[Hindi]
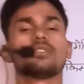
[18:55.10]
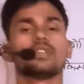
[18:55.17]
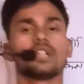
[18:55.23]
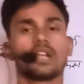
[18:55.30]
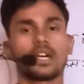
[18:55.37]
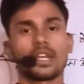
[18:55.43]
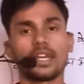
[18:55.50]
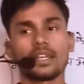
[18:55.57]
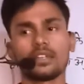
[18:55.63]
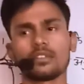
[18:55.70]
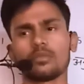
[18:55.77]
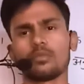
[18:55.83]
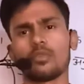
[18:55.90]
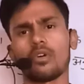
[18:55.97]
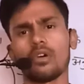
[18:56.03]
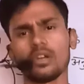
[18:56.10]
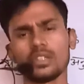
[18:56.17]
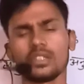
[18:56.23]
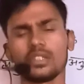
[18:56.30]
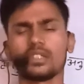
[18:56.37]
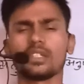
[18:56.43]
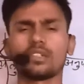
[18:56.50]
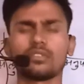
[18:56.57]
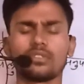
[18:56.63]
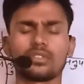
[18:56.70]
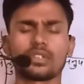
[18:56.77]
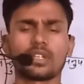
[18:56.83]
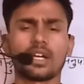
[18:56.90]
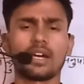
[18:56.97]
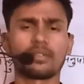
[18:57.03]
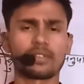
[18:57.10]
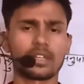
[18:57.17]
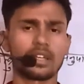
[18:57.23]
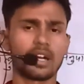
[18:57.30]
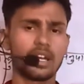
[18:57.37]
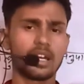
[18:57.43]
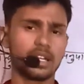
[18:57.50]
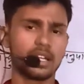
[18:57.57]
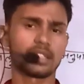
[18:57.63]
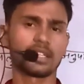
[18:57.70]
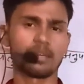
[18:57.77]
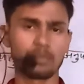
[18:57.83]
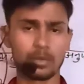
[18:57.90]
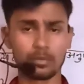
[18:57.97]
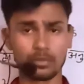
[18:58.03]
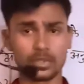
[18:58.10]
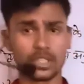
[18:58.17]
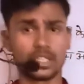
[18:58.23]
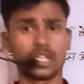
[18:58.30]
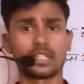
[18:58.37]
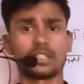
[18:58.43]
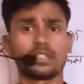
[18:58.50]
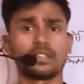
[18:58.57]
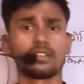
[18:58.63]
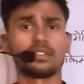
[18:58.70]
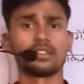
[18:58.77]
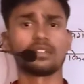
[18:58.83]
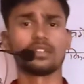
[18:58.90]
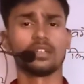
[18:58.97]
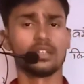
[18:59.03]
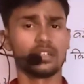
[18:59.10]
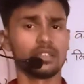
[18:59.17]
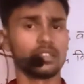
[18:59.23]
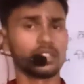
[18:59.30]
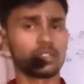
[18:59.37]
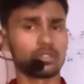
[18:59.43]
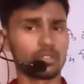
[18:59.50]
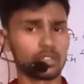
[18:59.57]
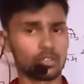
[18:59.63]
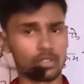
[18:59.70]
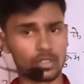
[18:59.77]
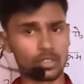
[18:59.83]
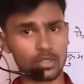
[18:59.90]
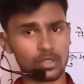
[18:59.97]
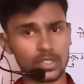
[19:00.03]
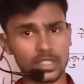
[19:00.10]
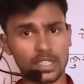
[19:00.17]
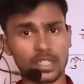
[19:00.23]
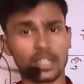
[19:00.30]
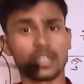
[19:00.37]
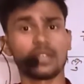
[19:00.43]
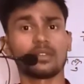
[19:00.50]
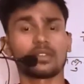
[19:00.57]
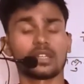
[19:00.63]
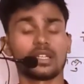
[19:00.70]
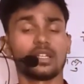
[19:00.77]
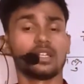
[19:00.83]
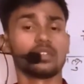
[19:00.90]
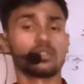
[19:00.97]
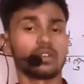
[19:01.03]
कराएंगे तो बहुत ये क्वेश्चन आपके हर एग्ज़ाम में पूछे जाते हैं ये छोटे छोटे क्वेश्चन हैं और